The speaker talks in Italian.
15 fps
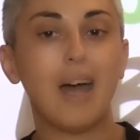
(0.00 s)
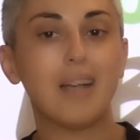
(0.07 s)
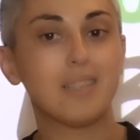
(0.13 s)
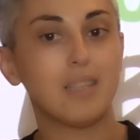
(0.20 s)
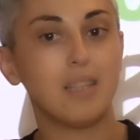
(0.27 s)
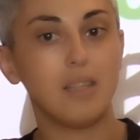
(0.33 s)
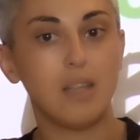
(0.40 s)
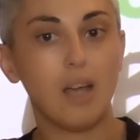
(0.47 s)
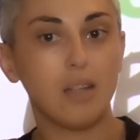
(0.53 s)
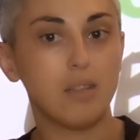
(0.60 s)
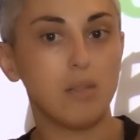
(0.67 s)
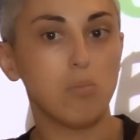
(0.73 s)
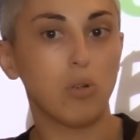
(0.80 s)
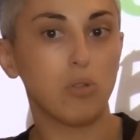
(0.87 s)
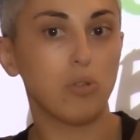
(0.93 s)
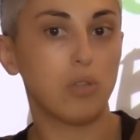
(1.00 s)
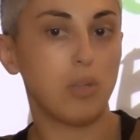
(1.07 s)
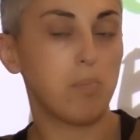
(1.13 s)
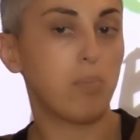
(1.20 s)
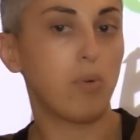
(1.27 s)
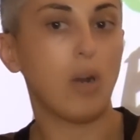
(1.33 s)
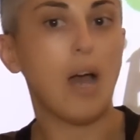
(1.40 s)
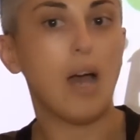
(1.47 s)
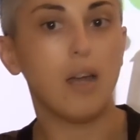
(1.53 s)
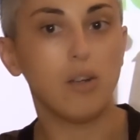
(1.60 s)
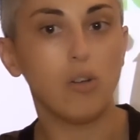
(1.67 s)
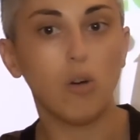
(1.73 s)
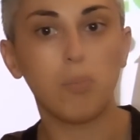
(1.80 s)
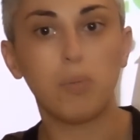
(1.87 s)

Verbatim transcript: assegnati in modo temporaneo,